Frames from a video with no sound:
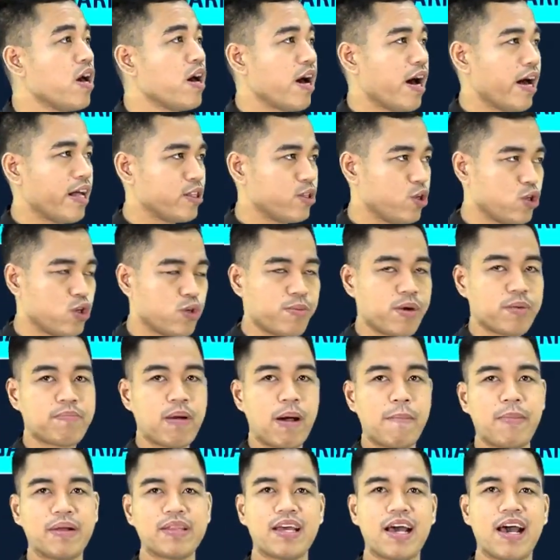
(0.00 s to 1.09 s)
at yun yung
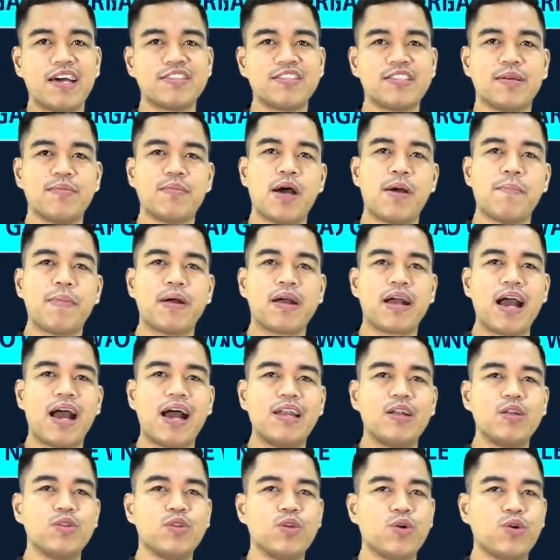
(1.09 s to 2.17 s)
magpapataas ng mga
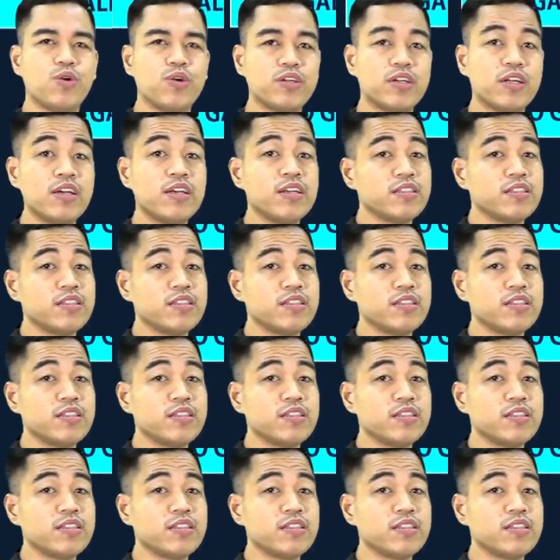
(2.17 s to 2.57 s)
pag-alon doon